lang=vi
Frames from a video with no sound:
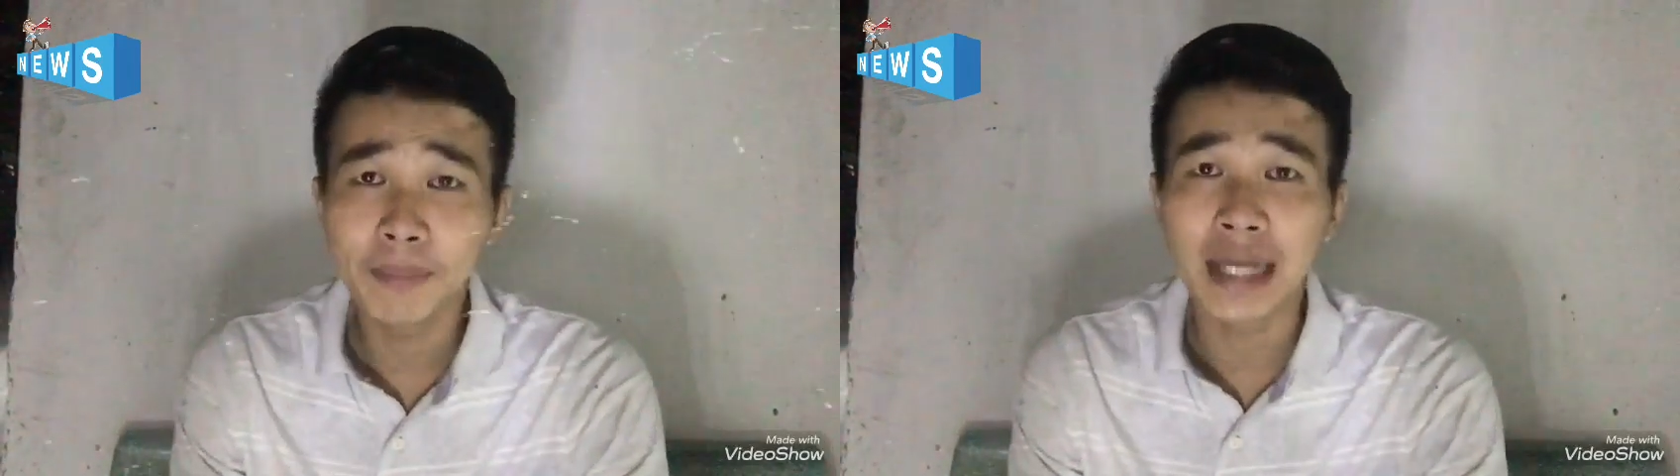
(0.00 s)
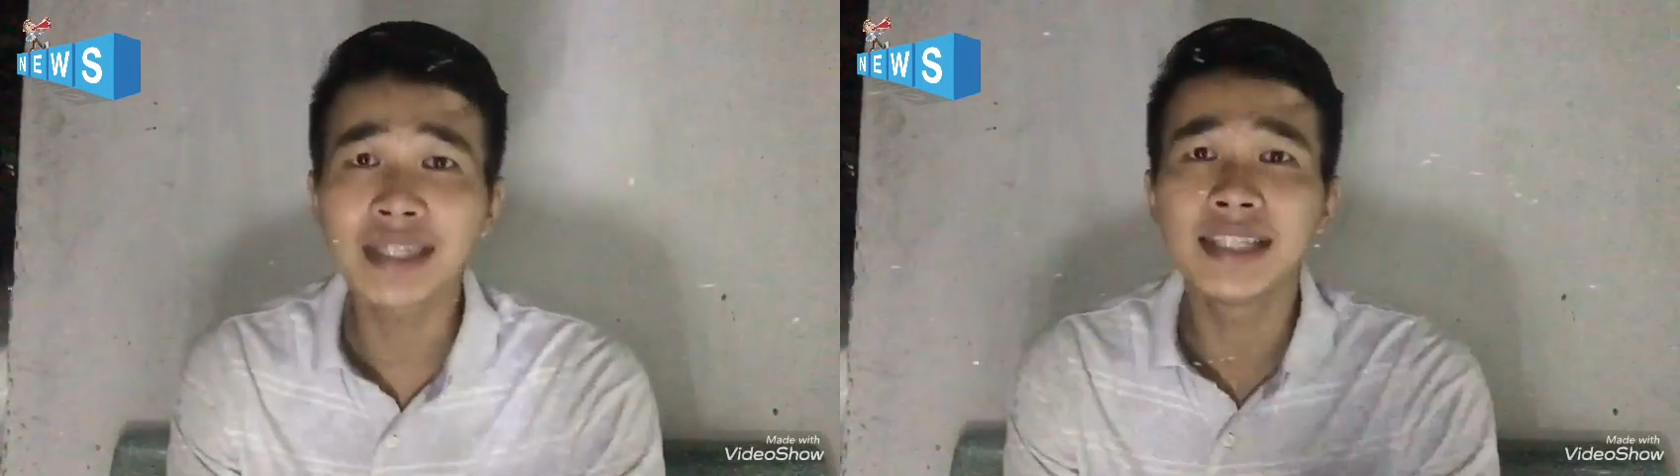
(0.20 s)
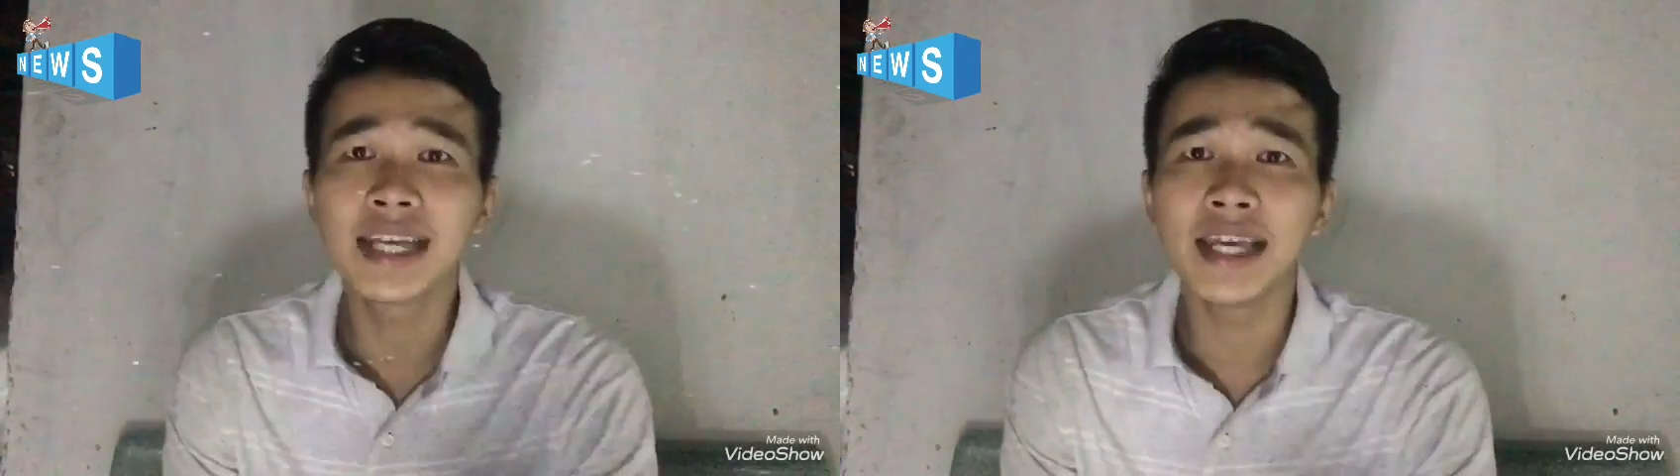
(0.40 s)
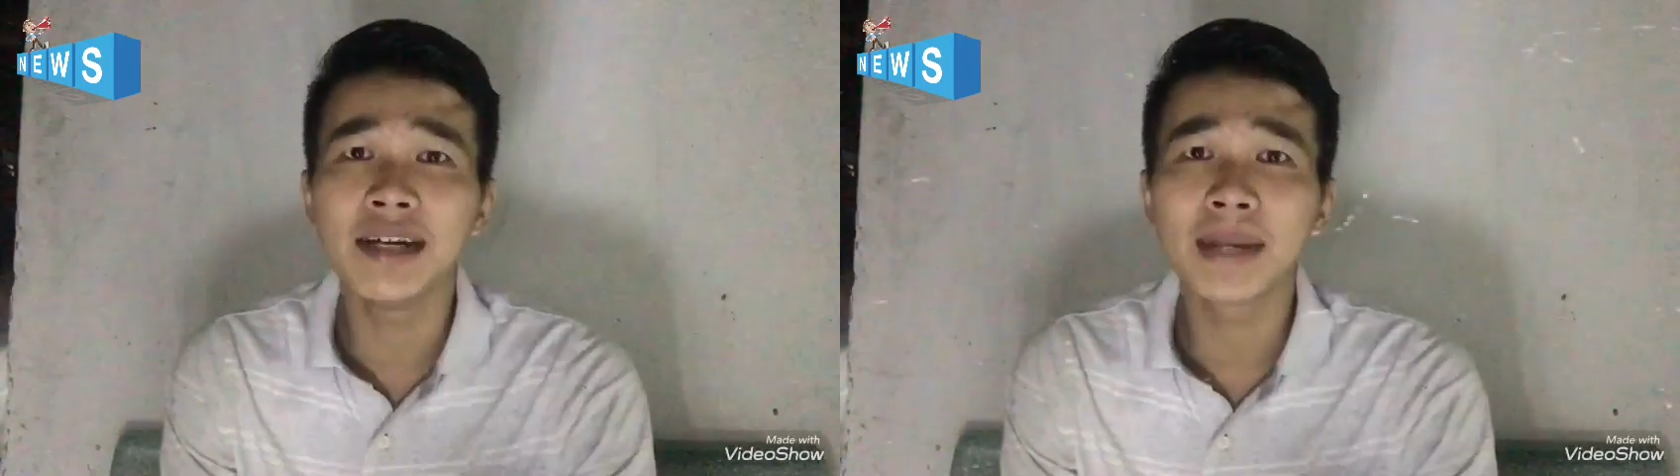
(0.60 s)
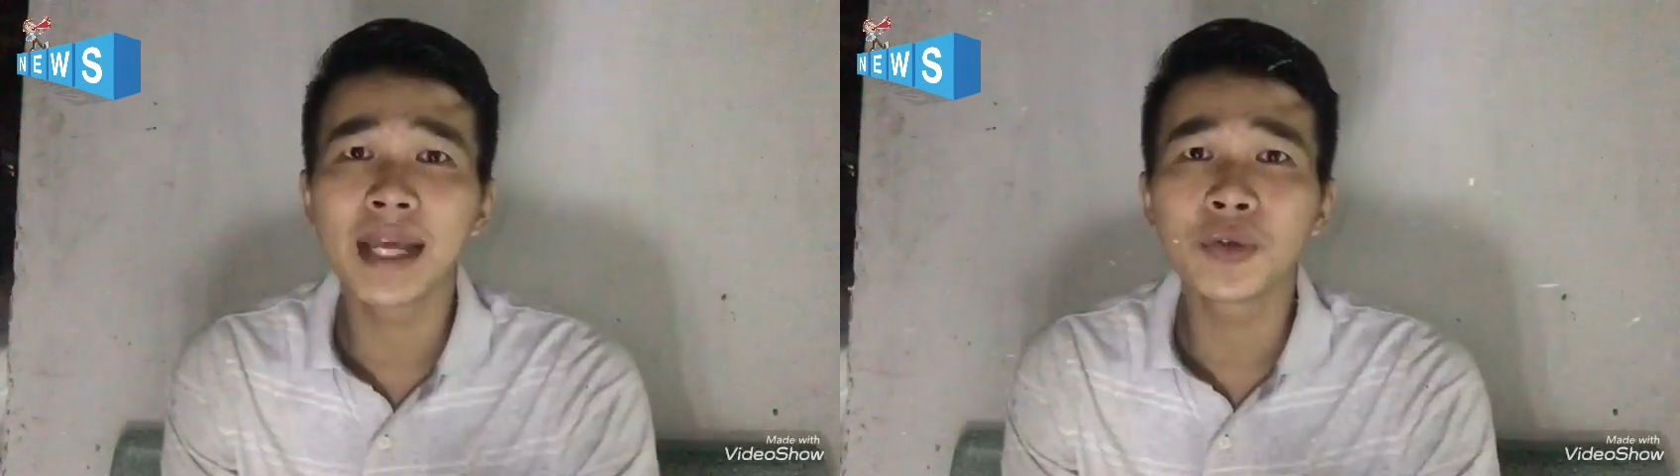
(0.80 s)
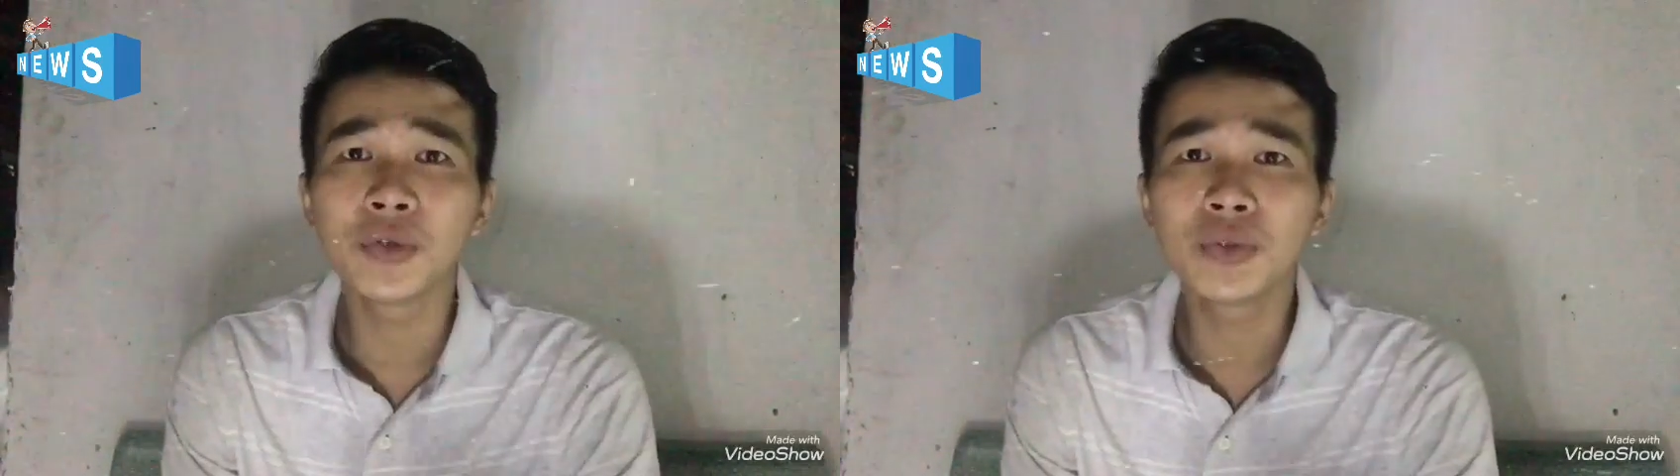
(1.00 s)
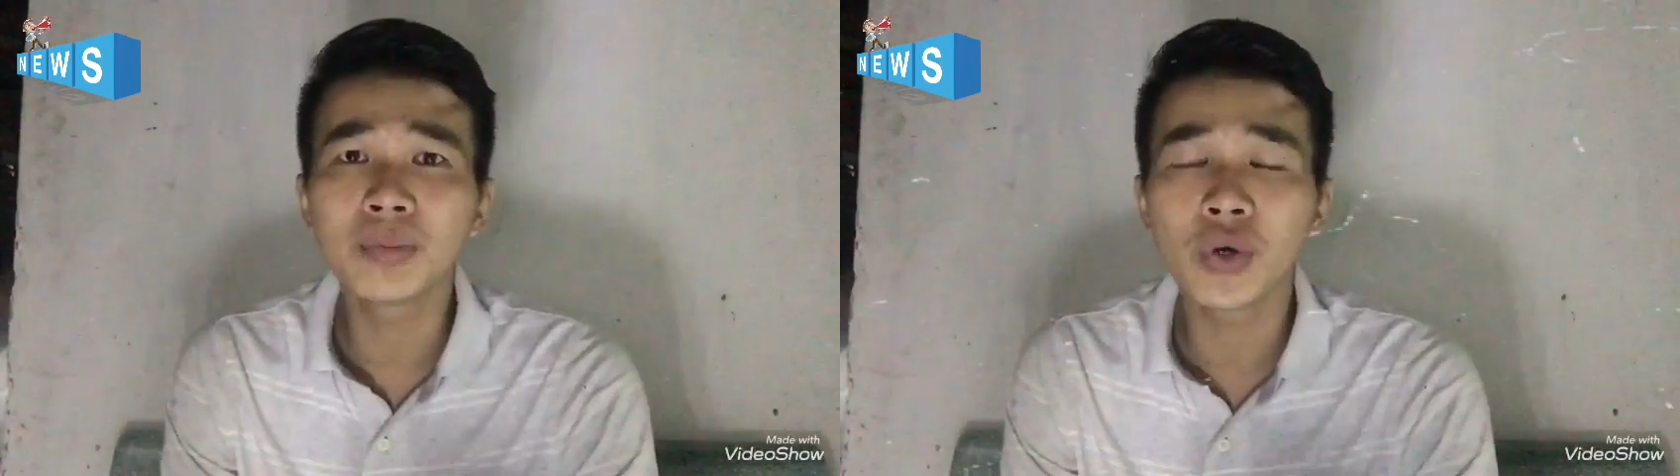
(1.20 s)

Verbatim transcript: Bản tin ngày hôm nay của chúng